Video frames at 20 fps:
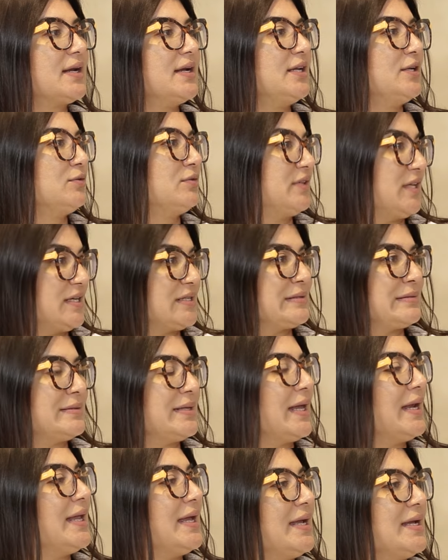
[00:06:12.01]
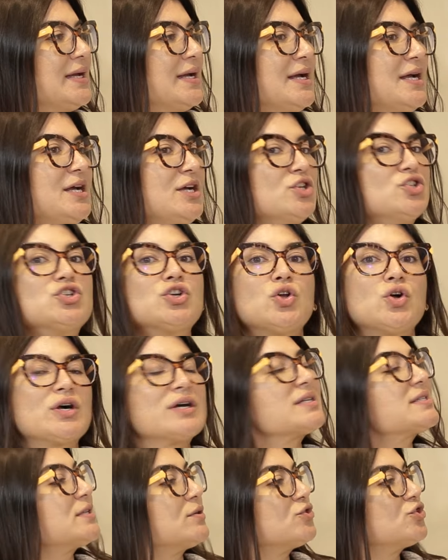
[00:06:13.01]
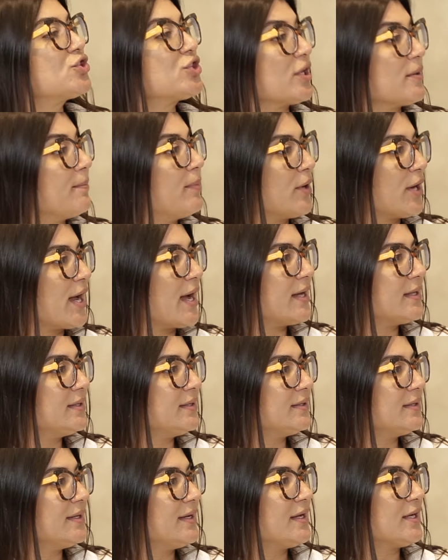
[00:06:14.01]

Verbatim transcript: ali no texto da lei de locação de temporada.